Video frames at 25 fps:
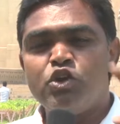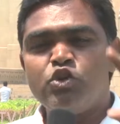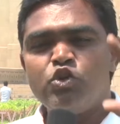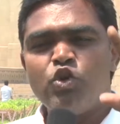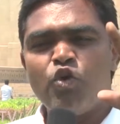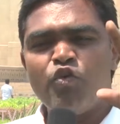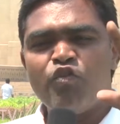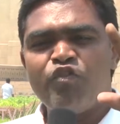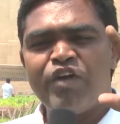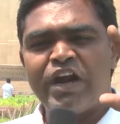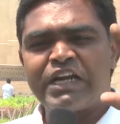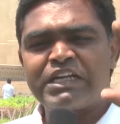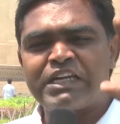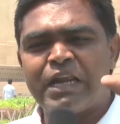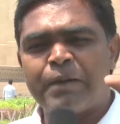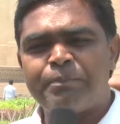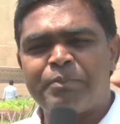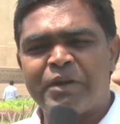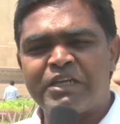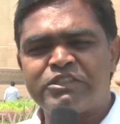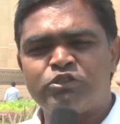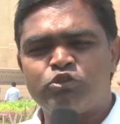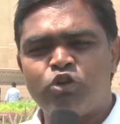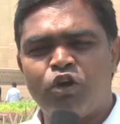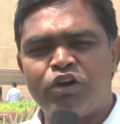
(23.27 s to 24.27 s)
నువ్వెట్లా
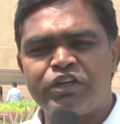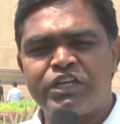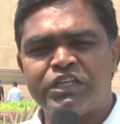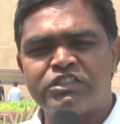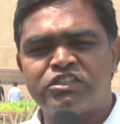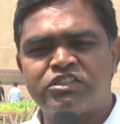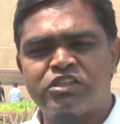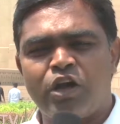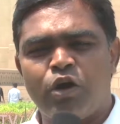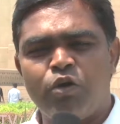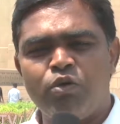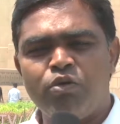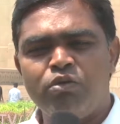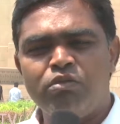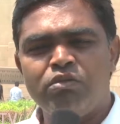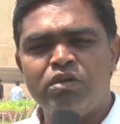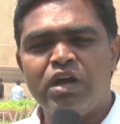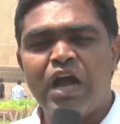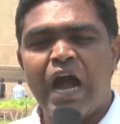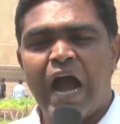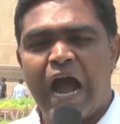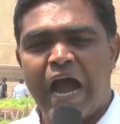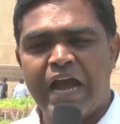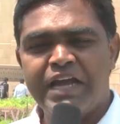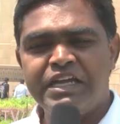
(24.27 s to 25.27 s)
ప్రెస్ నోట్ ఇస్తావు
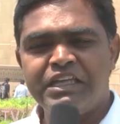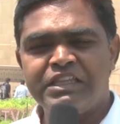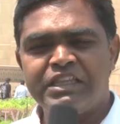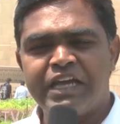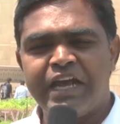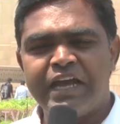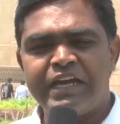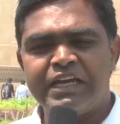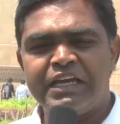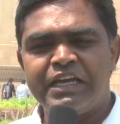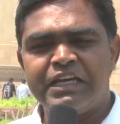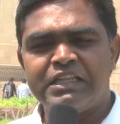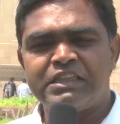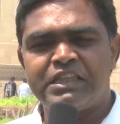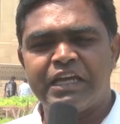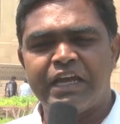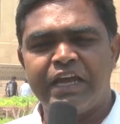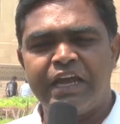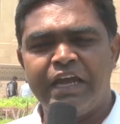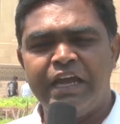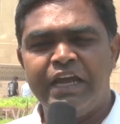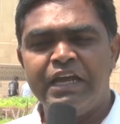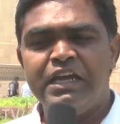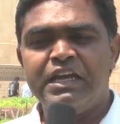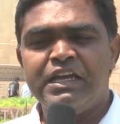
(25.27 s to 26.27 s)
అయితే గీతే
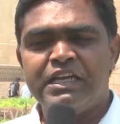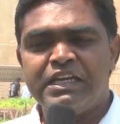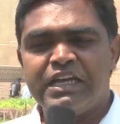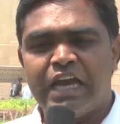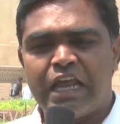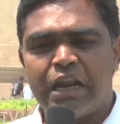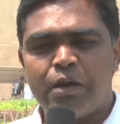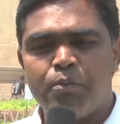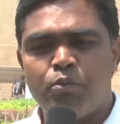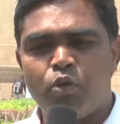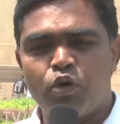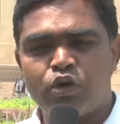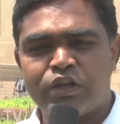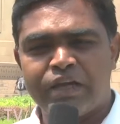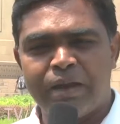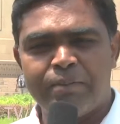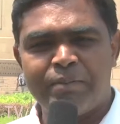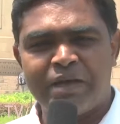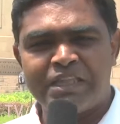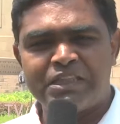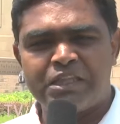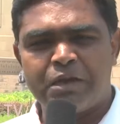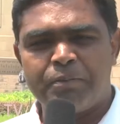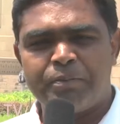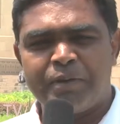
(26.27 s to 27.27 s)
ఇలా
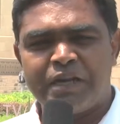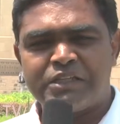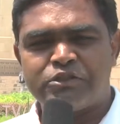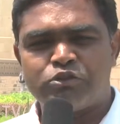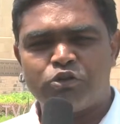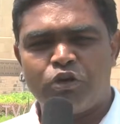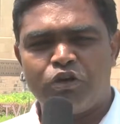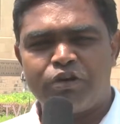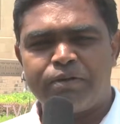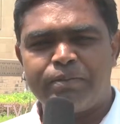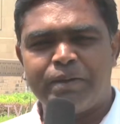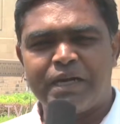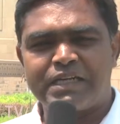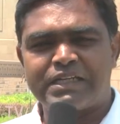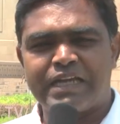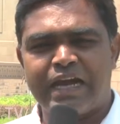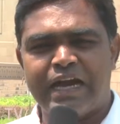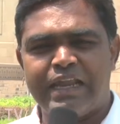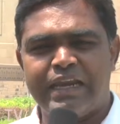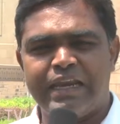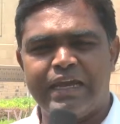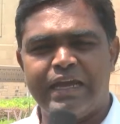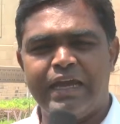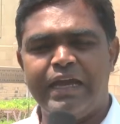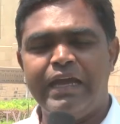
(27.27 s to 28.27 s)
ముఖ్యమంత్రి ప్రెస్ నోట్
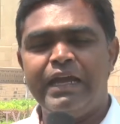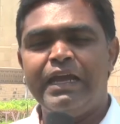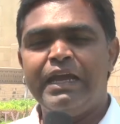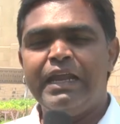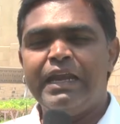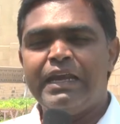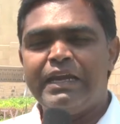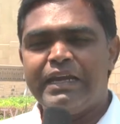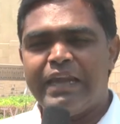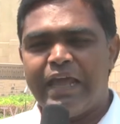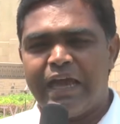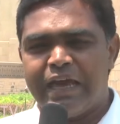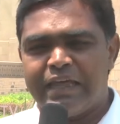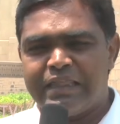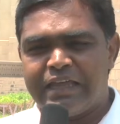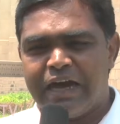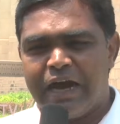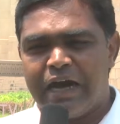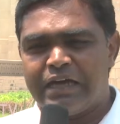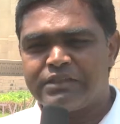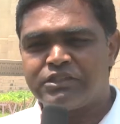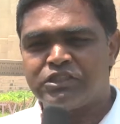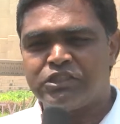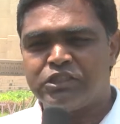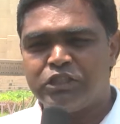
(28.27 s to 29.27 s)
పెట్టాలి లేదా
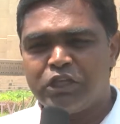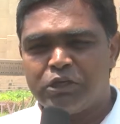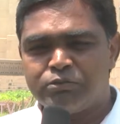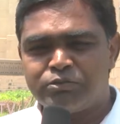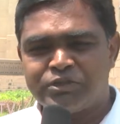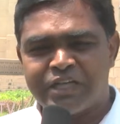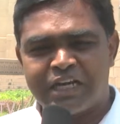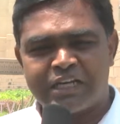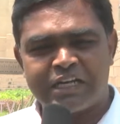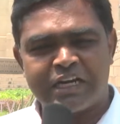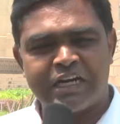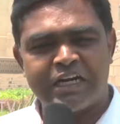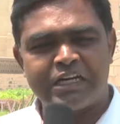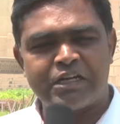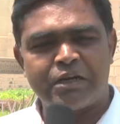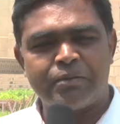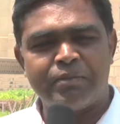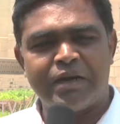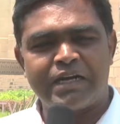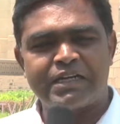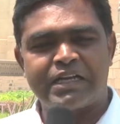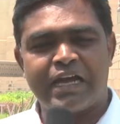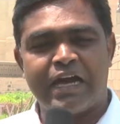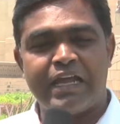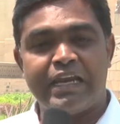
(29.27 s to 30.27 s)
చీఫ్ సెక్రటరీ
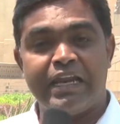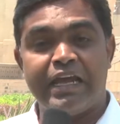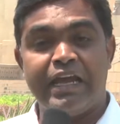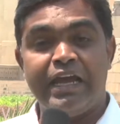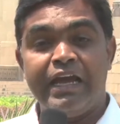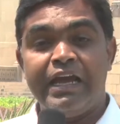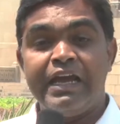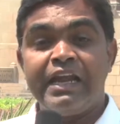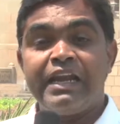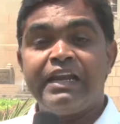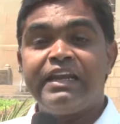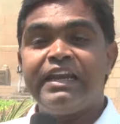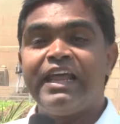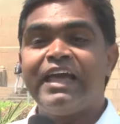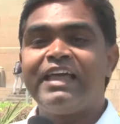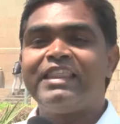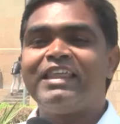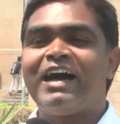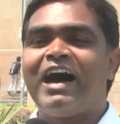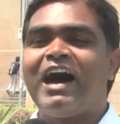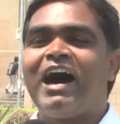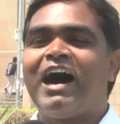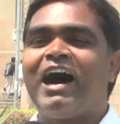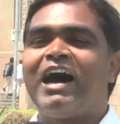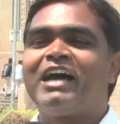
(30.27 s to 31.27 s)
పెట్టాలి
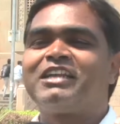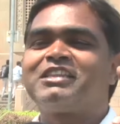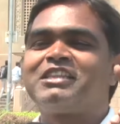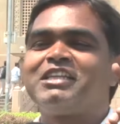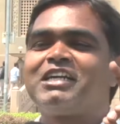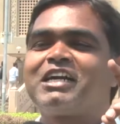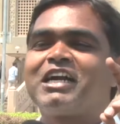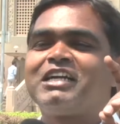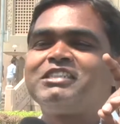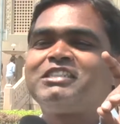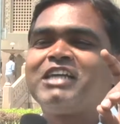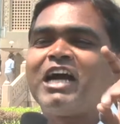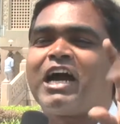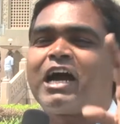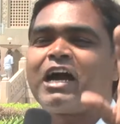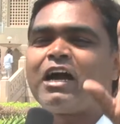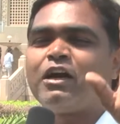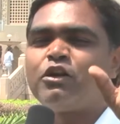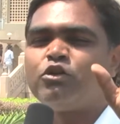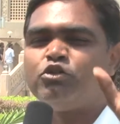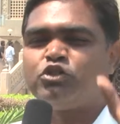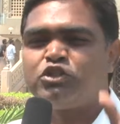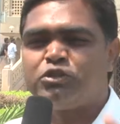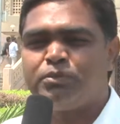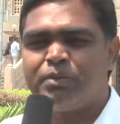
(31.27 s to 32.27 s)
లేదా ఆర్థిక శాఖ
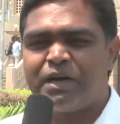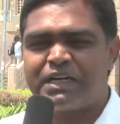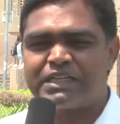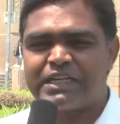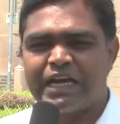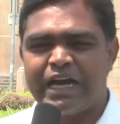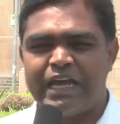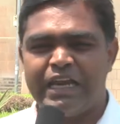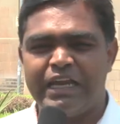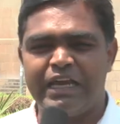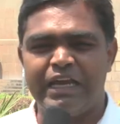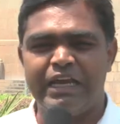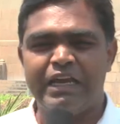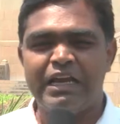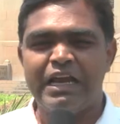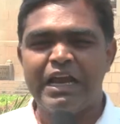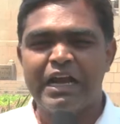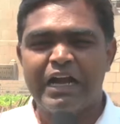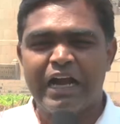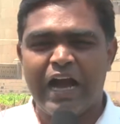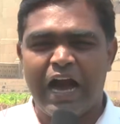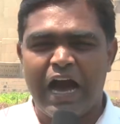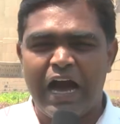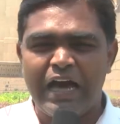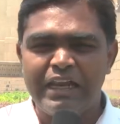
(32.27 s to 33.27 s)
నుంచి పెట్టాలి
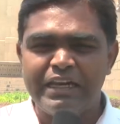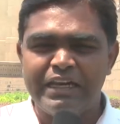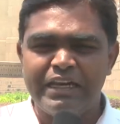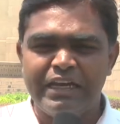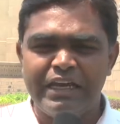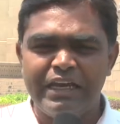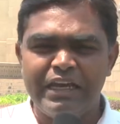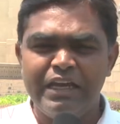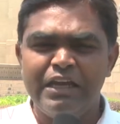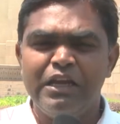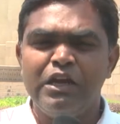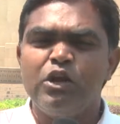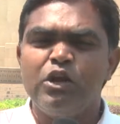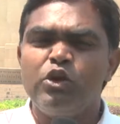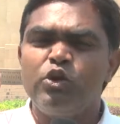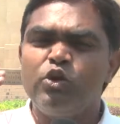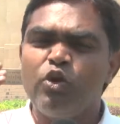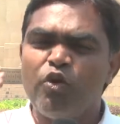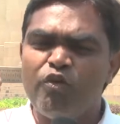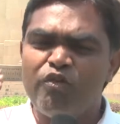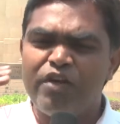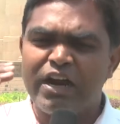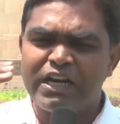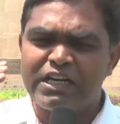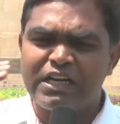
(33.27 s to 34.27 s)
కానీ
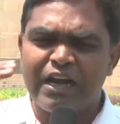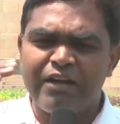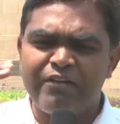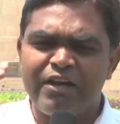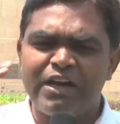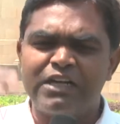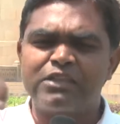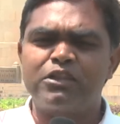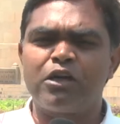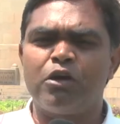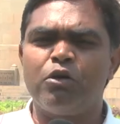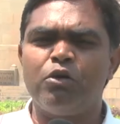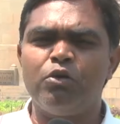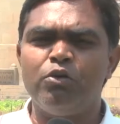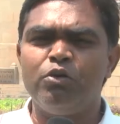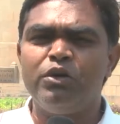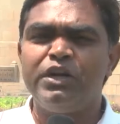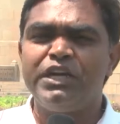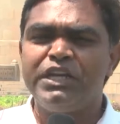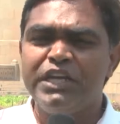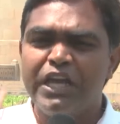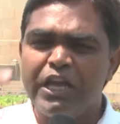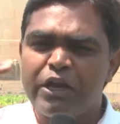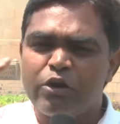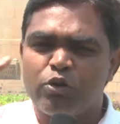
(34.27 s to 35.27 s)
నువ్వు ఎట్లా పెడతావు
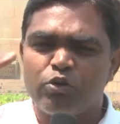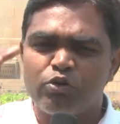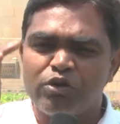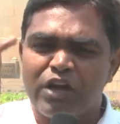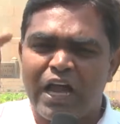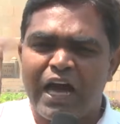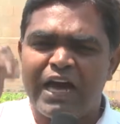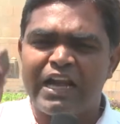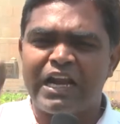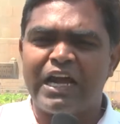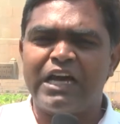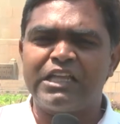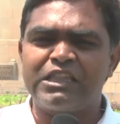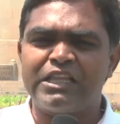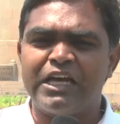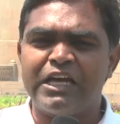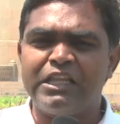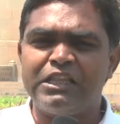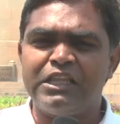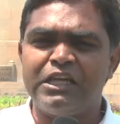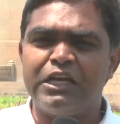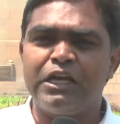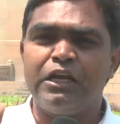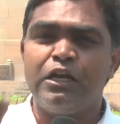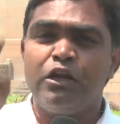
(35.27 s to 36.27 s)
నీకున్న
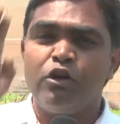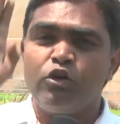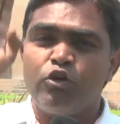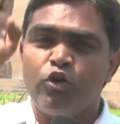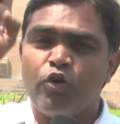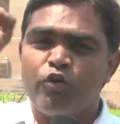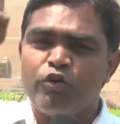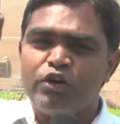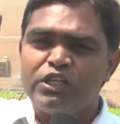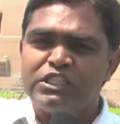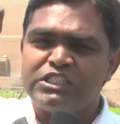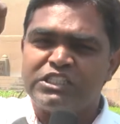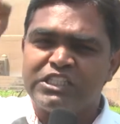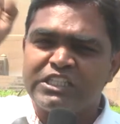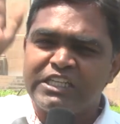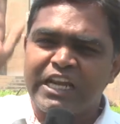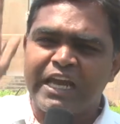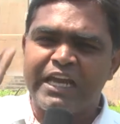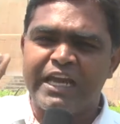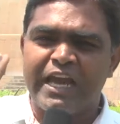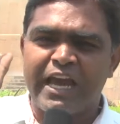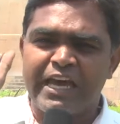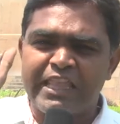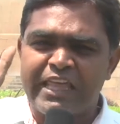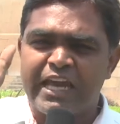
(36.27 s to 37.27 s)
రాతేంది నువ్వు ఇచ్చిన
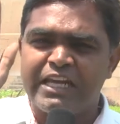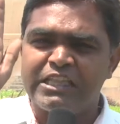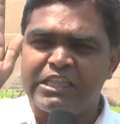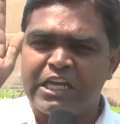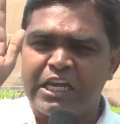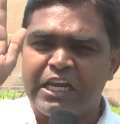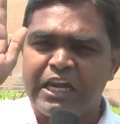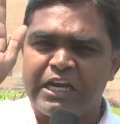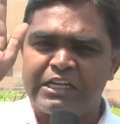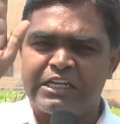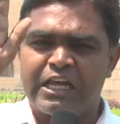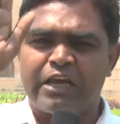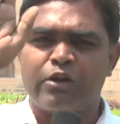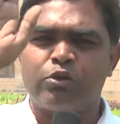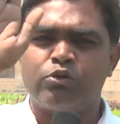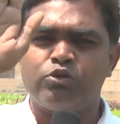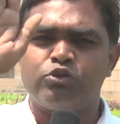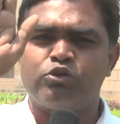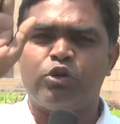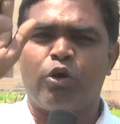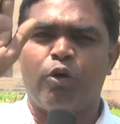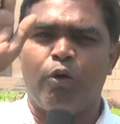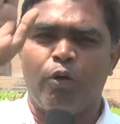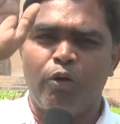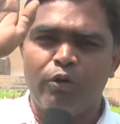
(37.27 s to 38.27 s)
ఏదైతే లెటర్
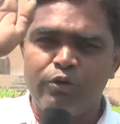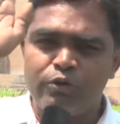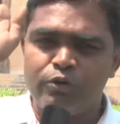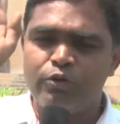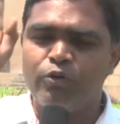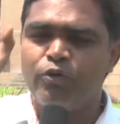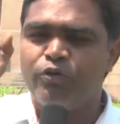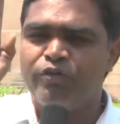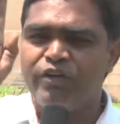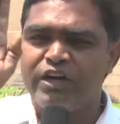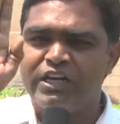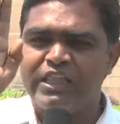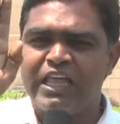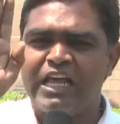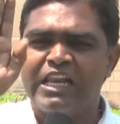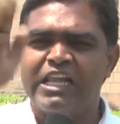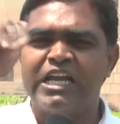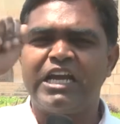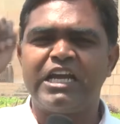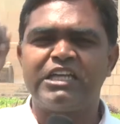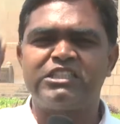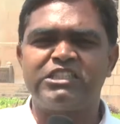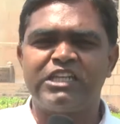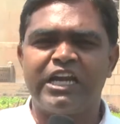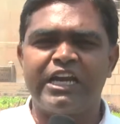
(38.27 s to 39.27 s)
ఉందో నువ్వు విడుదల
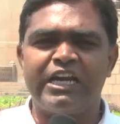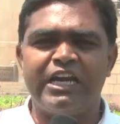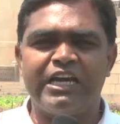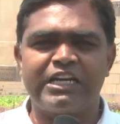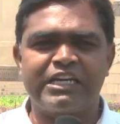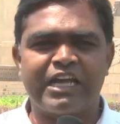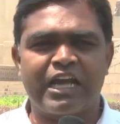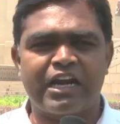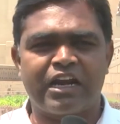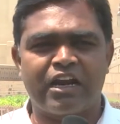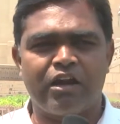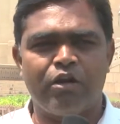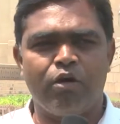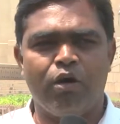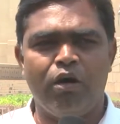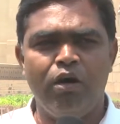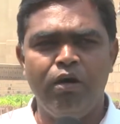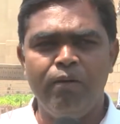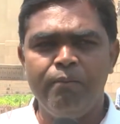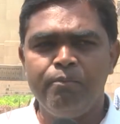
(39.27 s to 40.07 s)
చేసిన లెటర్లో